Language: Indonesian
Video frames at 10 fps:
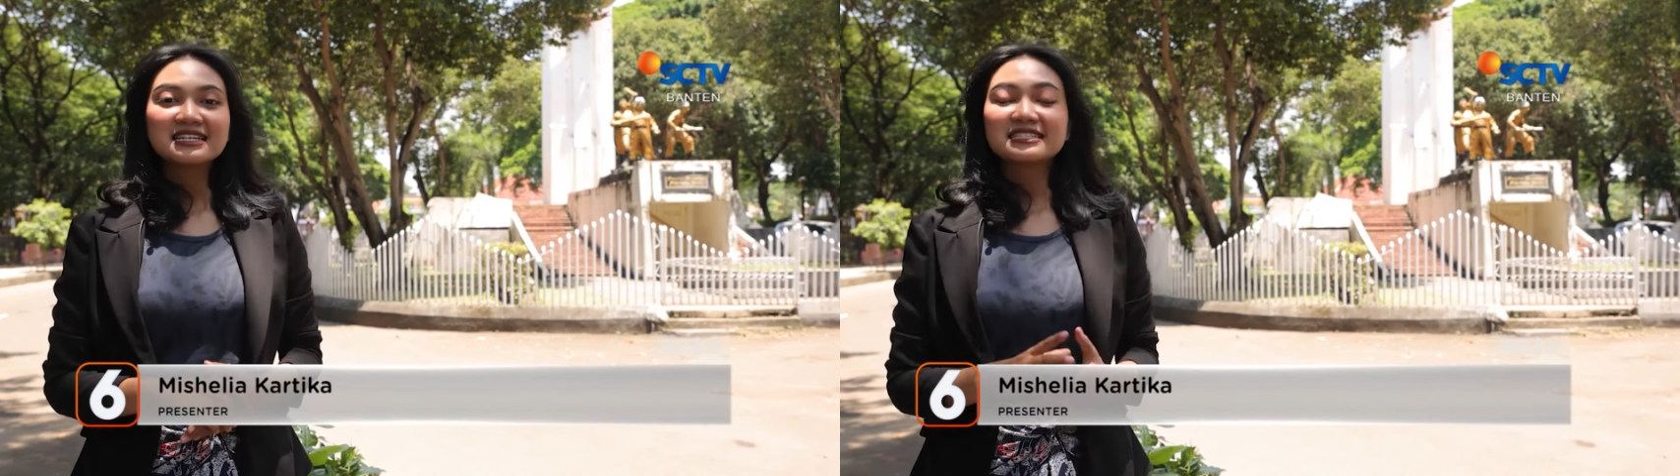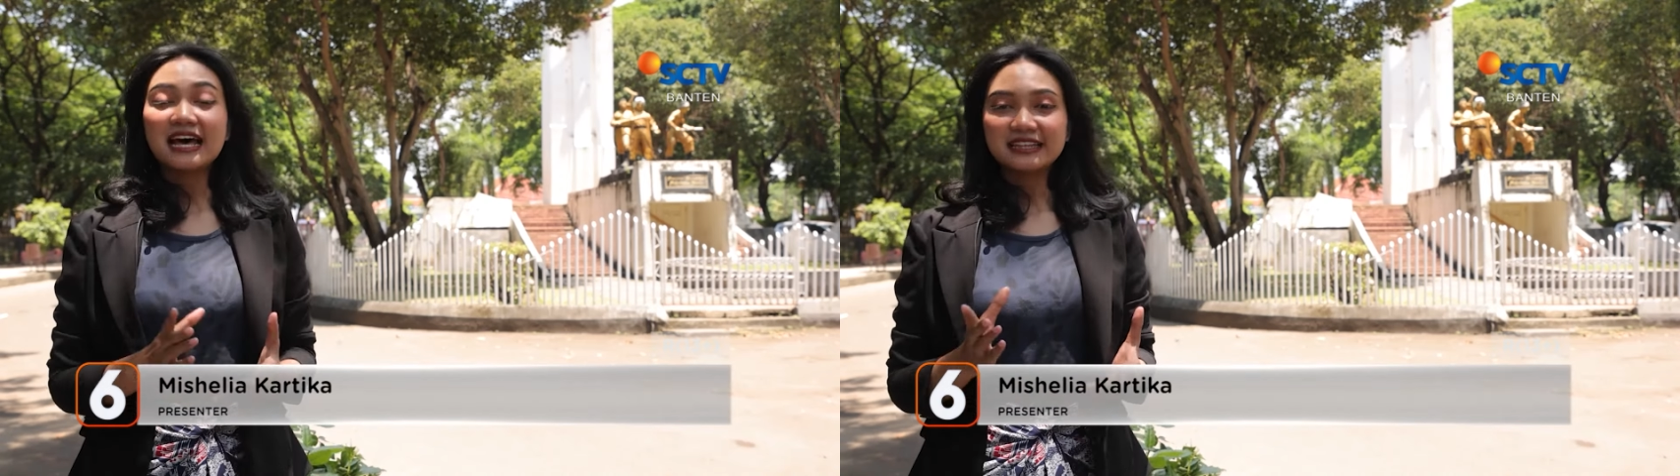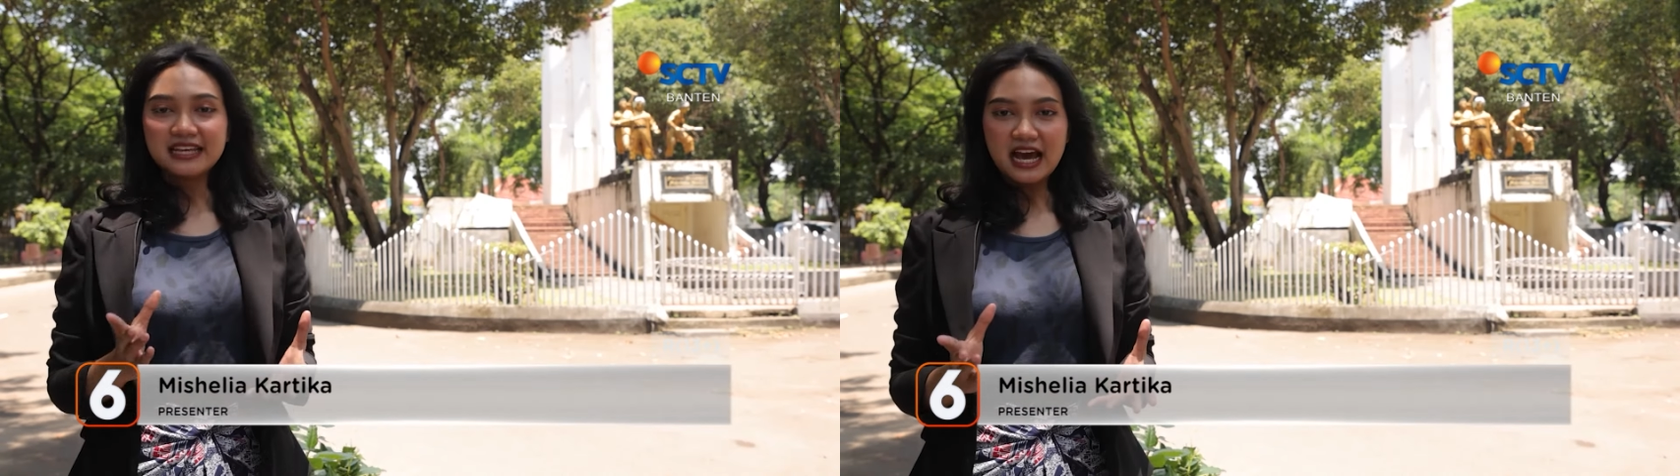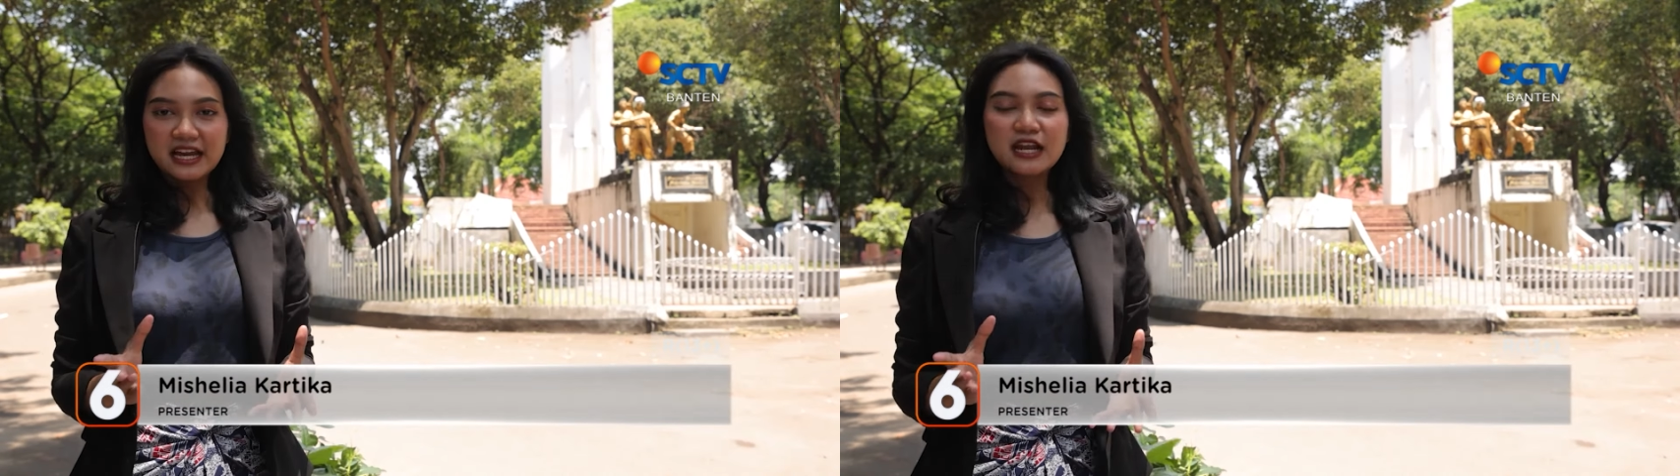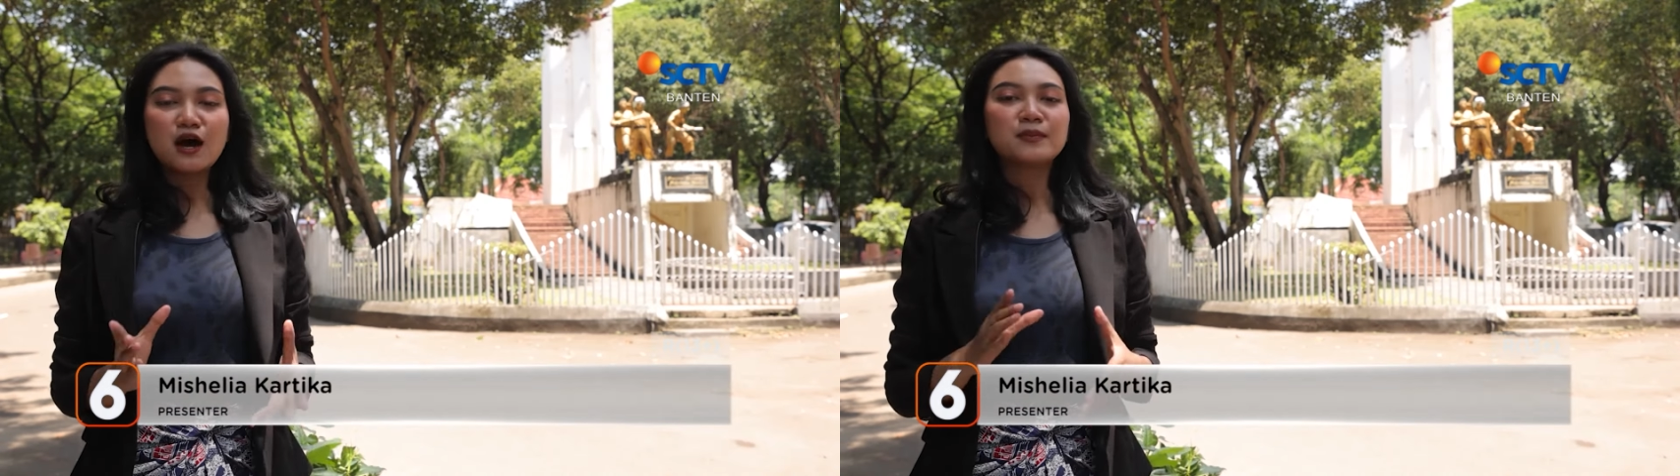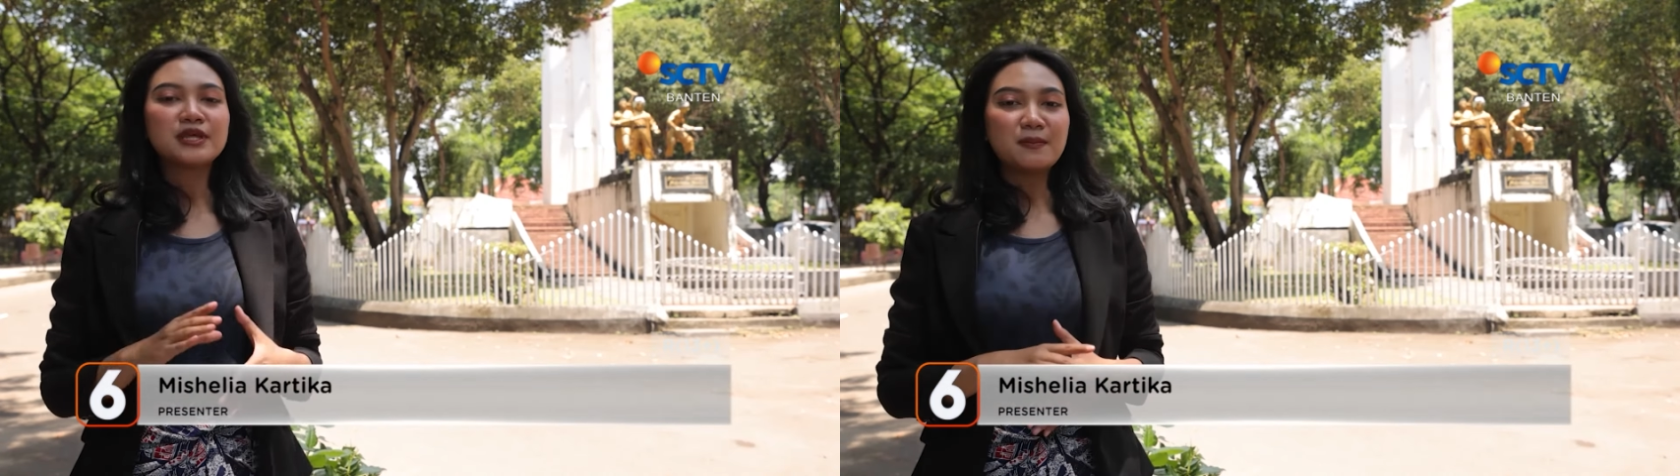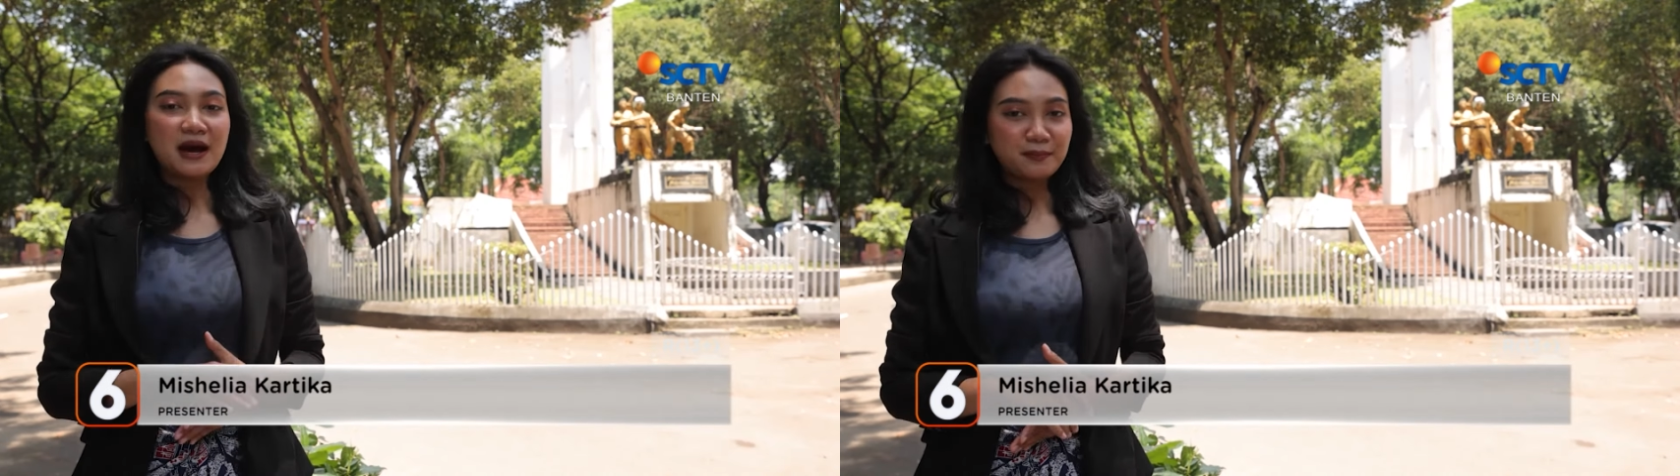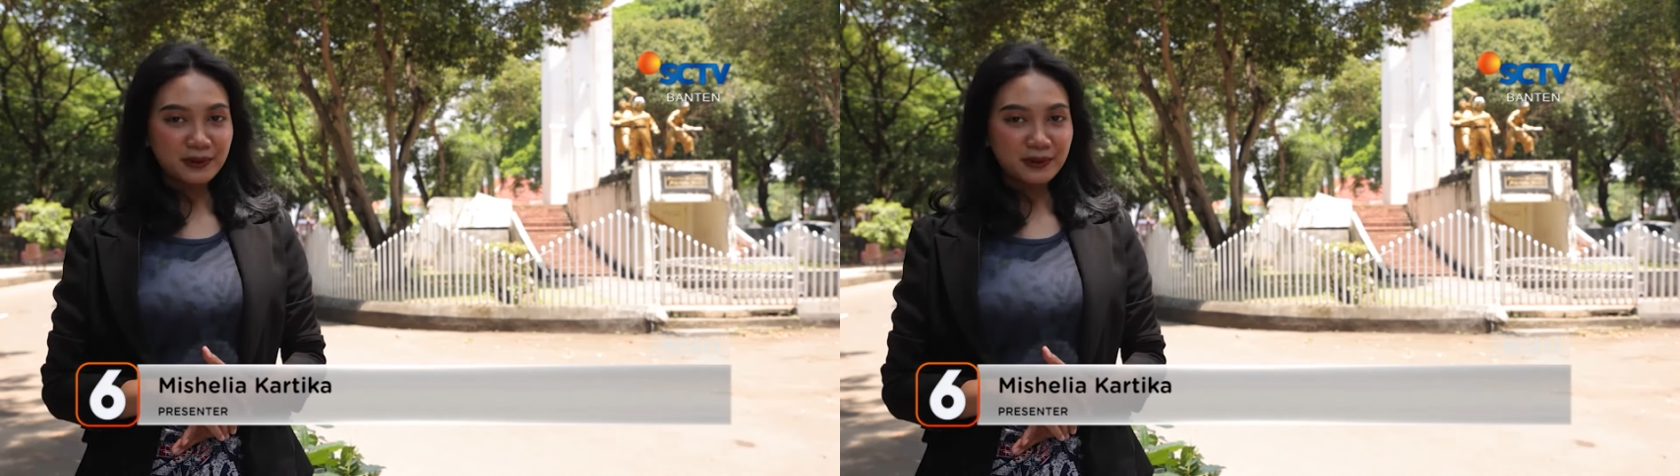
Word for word: Saatnya Anda menyimak